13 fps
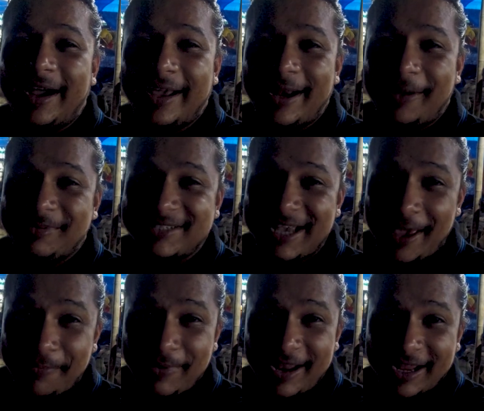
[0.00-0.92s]
अगर आप
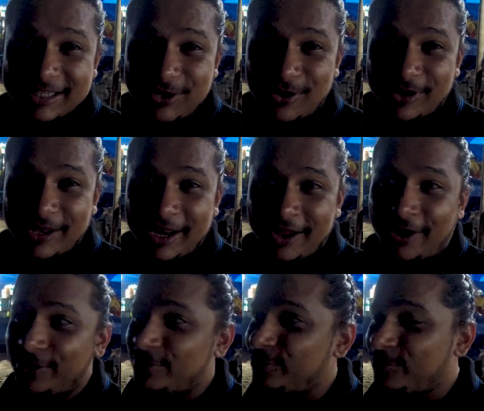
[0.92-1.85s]
चाय पीने के शौकीन हैं
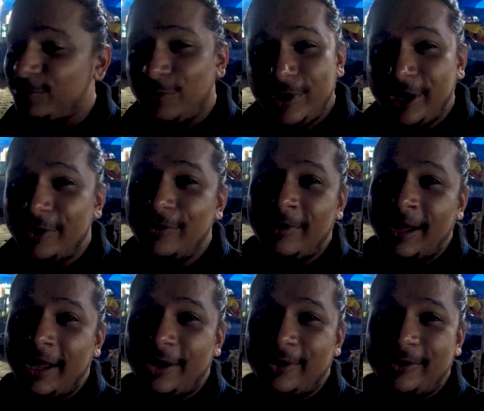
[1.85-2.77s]
और पूरी
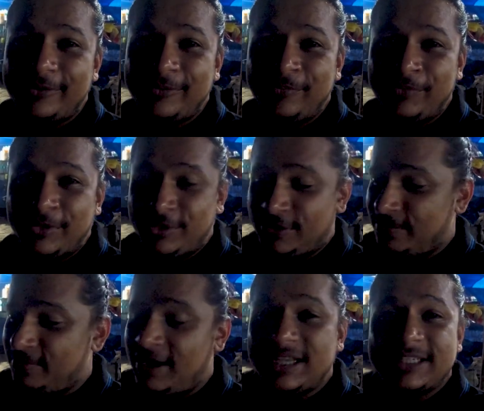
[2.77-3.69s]
घूमने आए हो
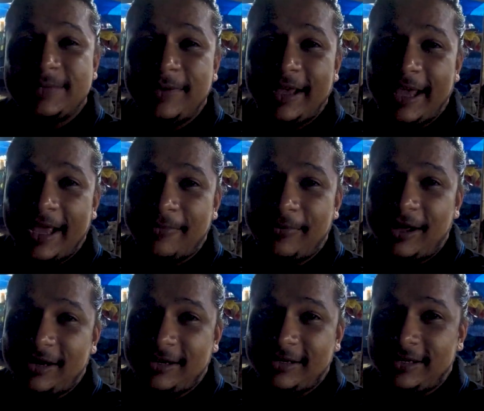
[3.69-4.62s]
तो मास्ट भी एक
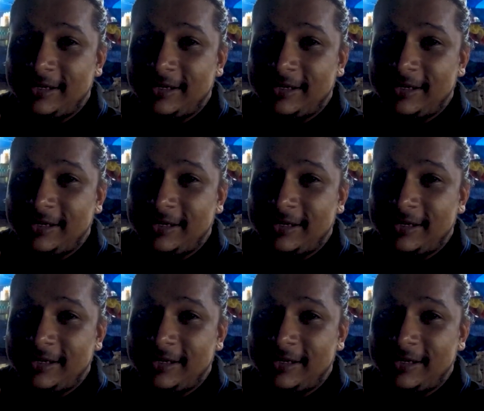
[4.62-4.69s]
बार